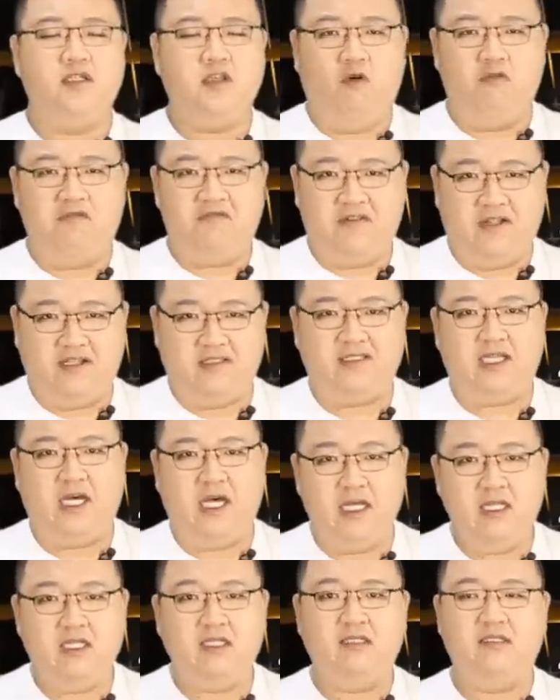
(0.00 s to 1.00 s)
要反
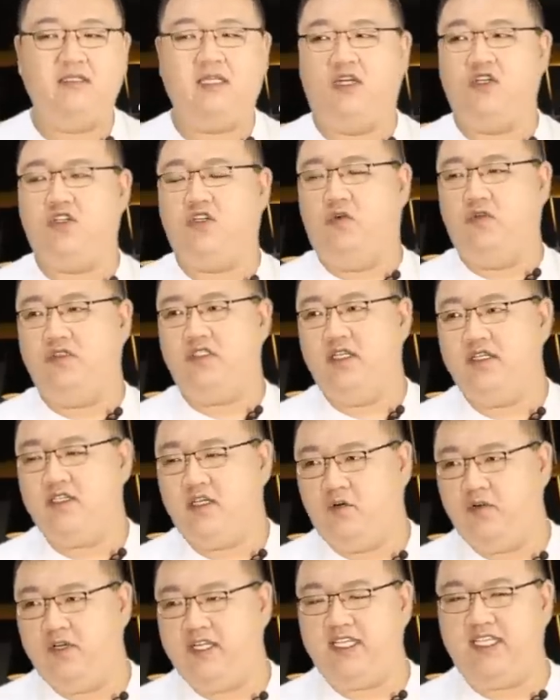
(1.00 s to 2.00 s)
贪，那首先
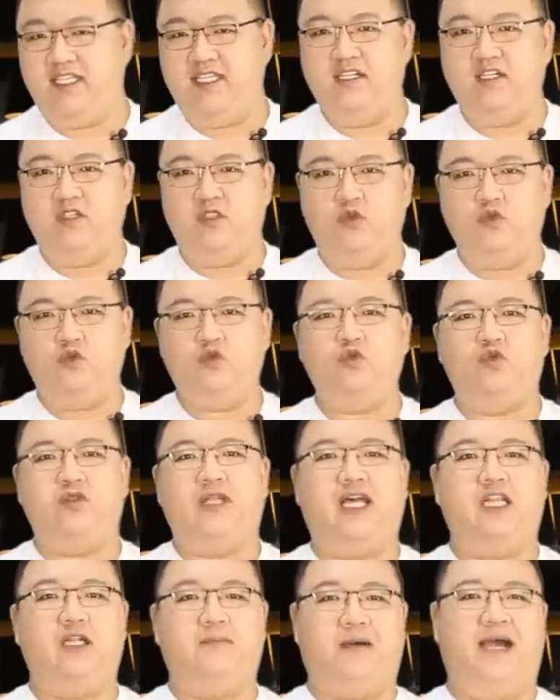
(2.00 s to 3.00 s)
要立一个巨
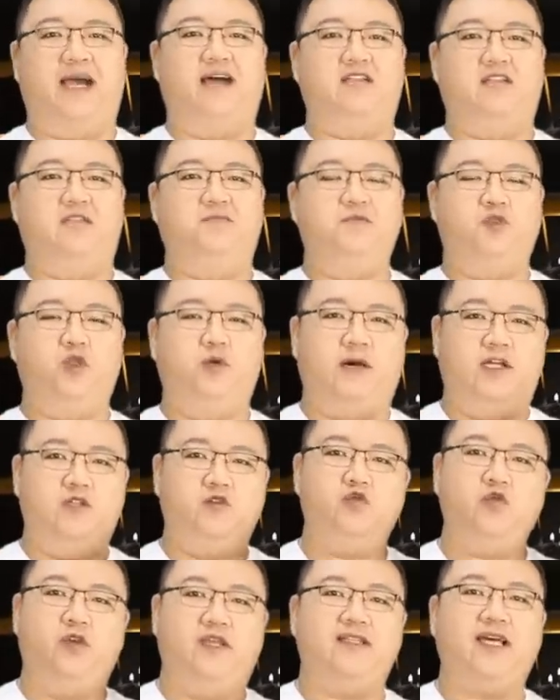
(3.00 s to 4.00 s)
大的靶子，就把
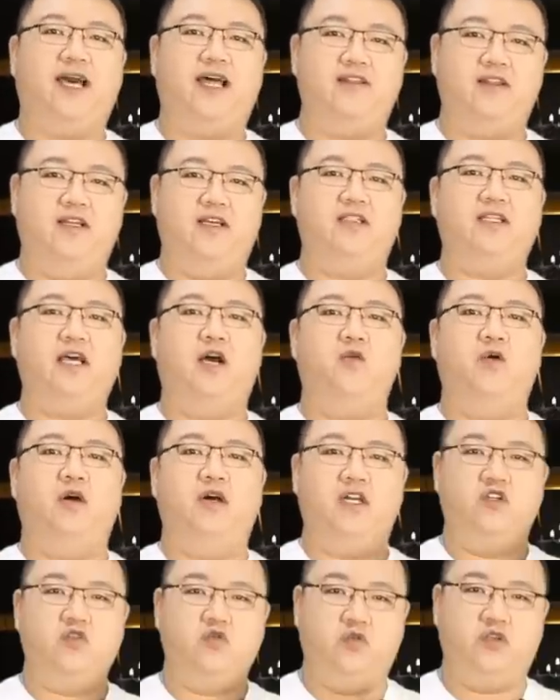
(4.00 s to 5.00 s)
最大的那个贪
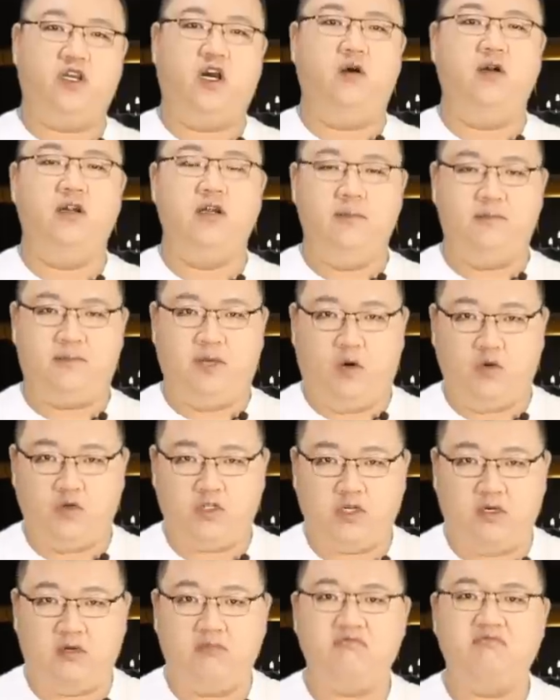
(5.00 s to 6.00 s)
官给除掉，表
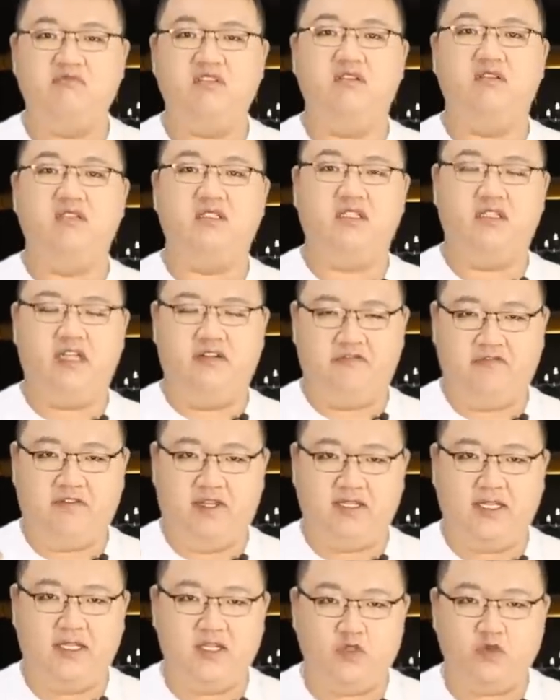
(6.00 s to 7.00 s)
示自己这
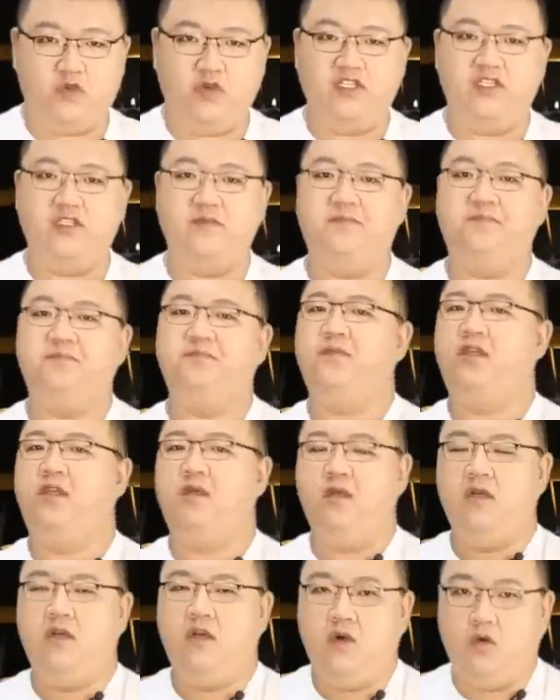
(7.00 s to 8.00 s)
反贪的决心。
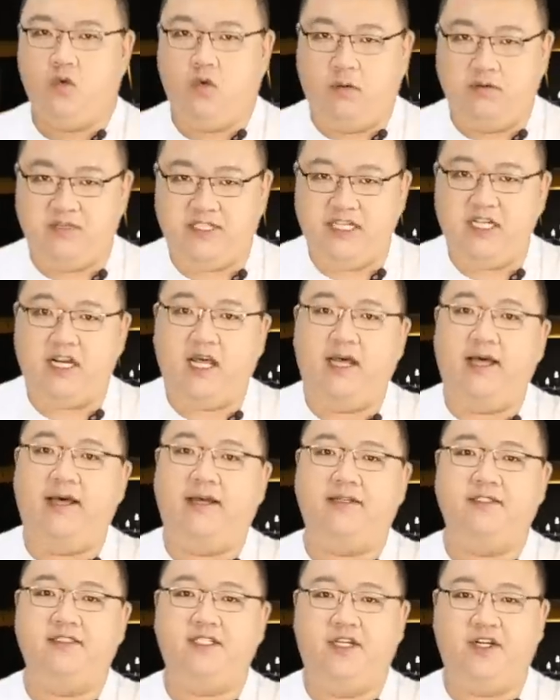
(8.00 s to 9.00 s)
果不其然
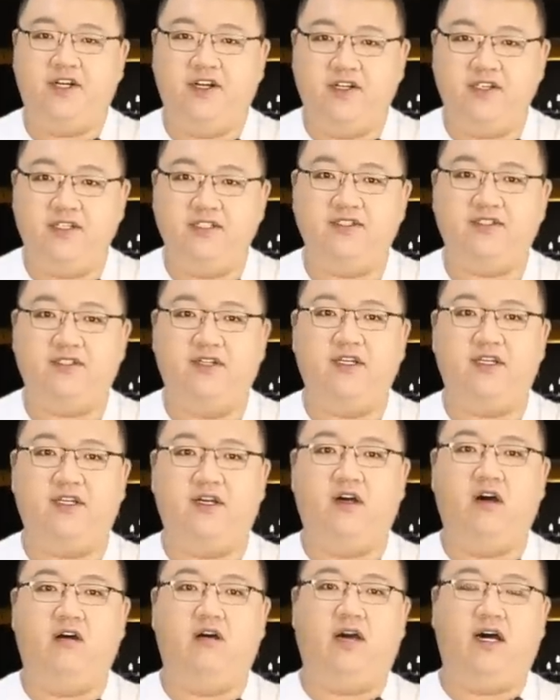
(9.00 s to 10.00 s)
啊，这和人死了
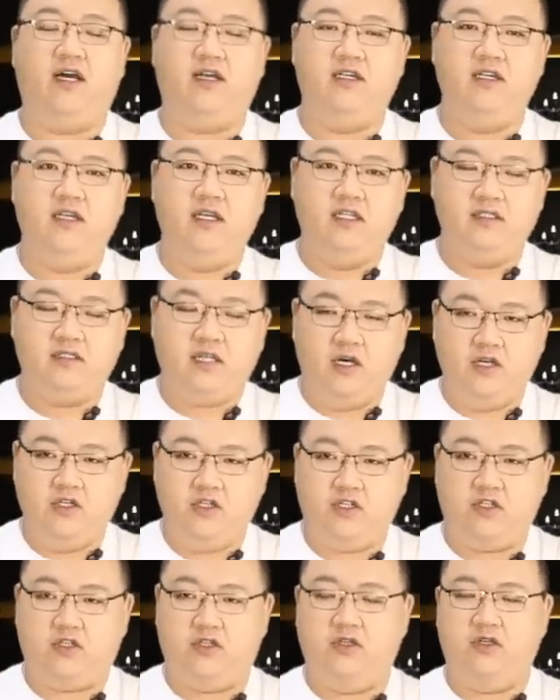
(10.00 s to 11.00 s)
以后啊，
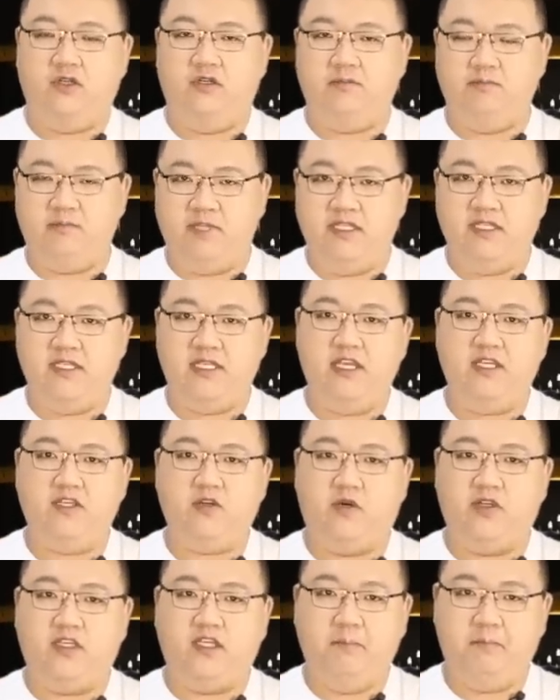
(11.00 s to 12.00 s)
当时民间
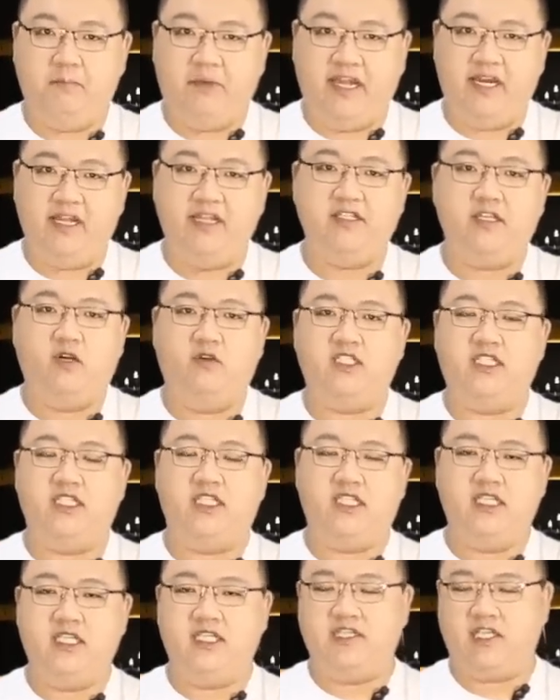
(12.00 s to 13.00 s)
有一个白莲教
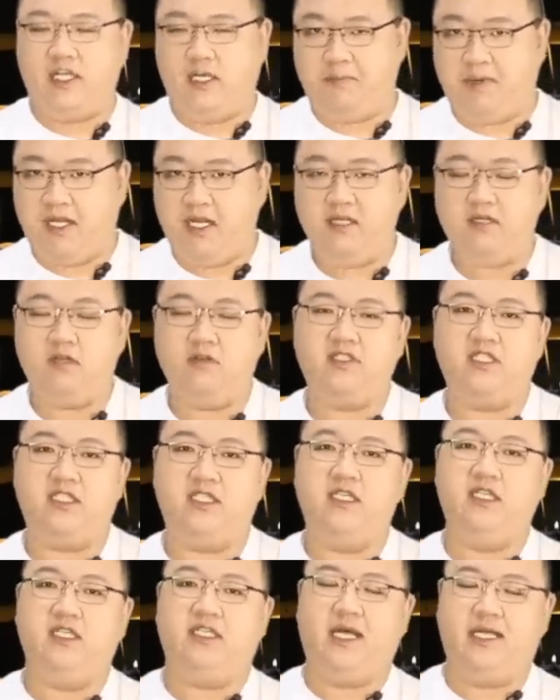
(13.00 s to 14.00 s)
起义，这个白莲教
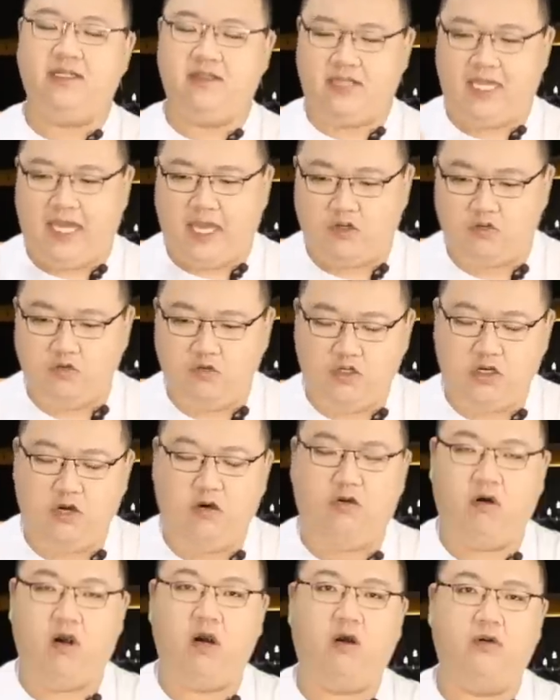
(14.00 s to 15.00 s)
起义他打出的
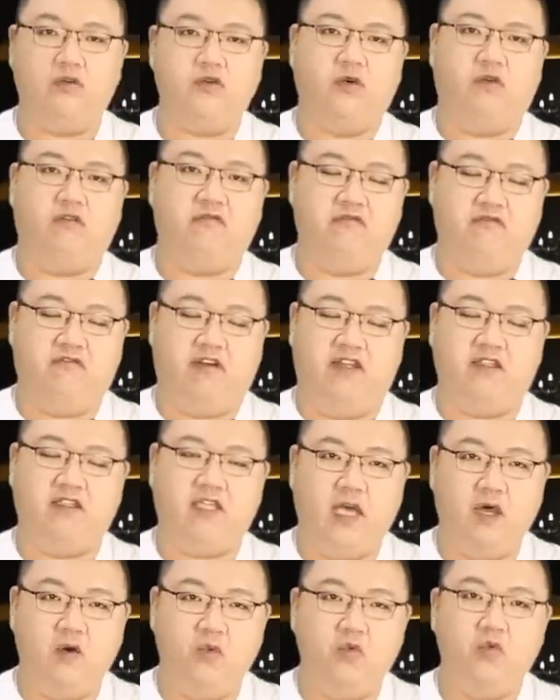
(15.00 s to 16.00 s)
口号就是反
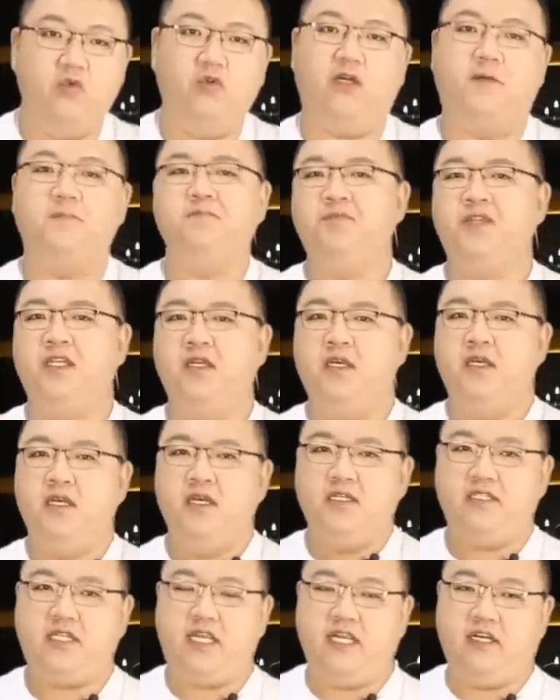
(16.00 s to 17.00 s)
贪污的。
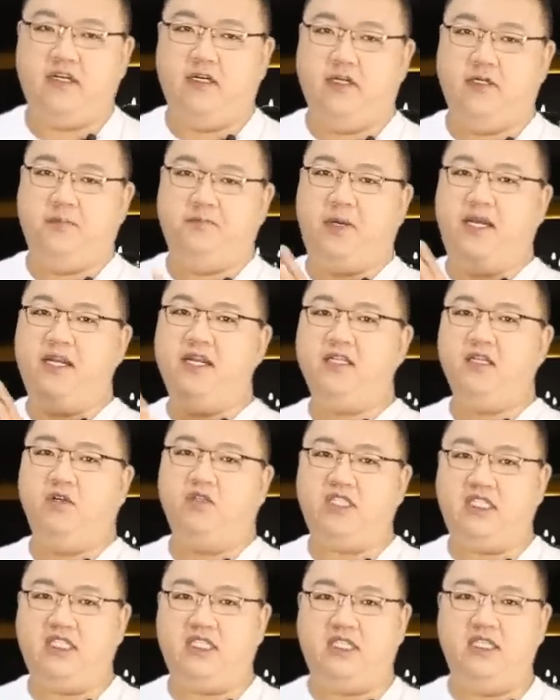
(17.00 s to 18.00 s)
这个白莲
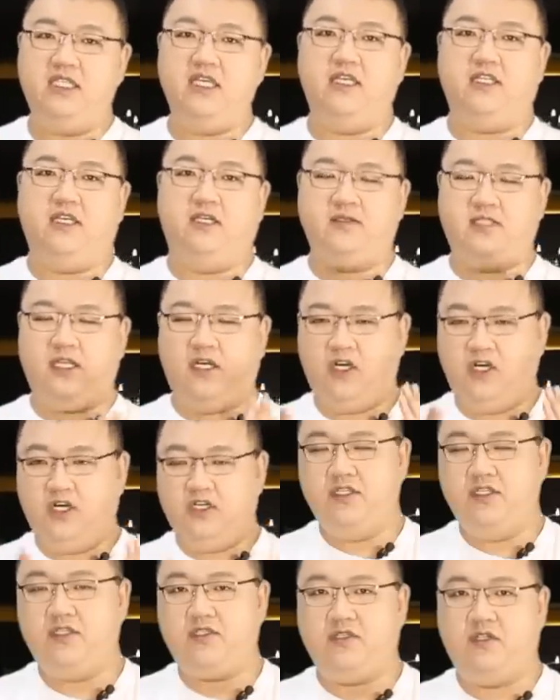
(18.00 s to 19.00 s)
教起义呢，在
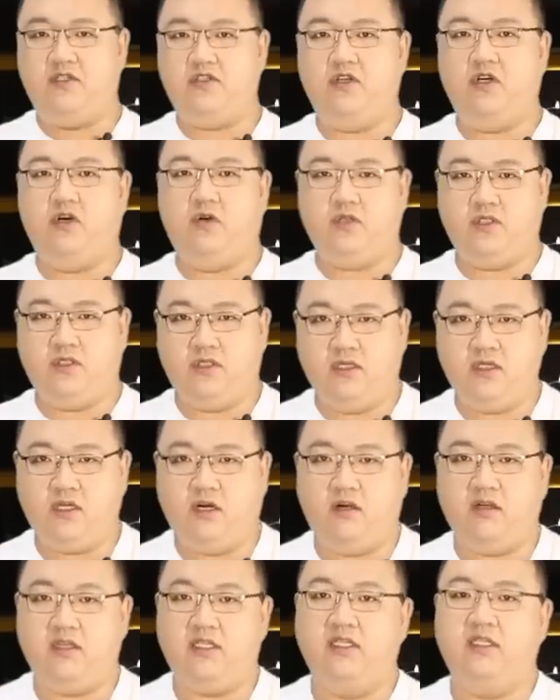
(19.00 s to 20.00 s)
人死了之后得
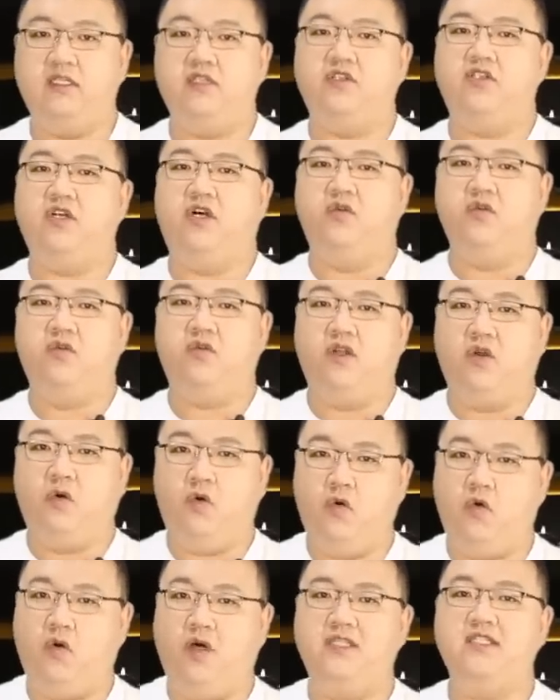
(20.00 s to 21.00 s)
到了一定程度上的
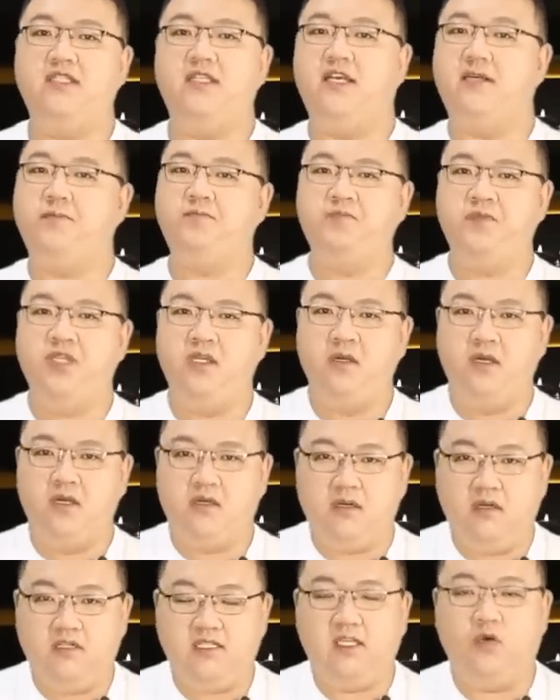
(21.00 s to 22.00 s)
缓解，
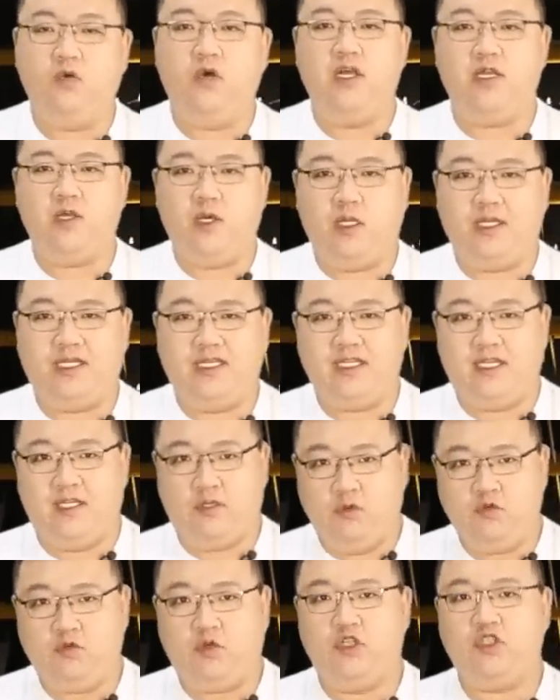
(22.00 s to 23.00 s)
各级官员呢也
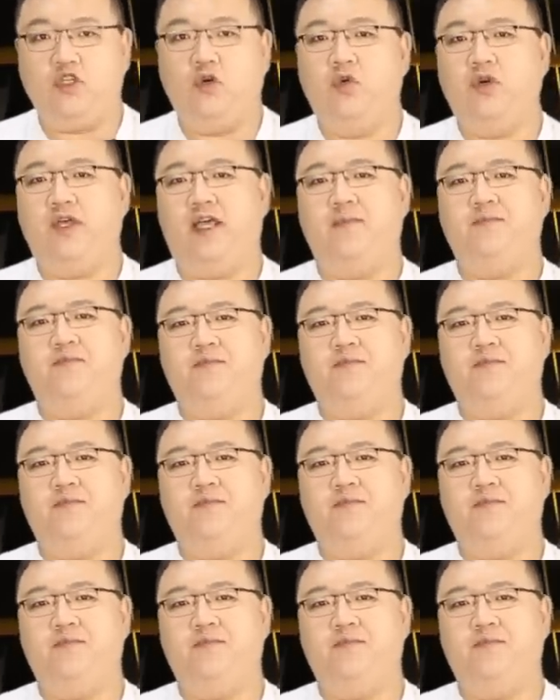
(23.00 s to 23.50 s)
有所收敛。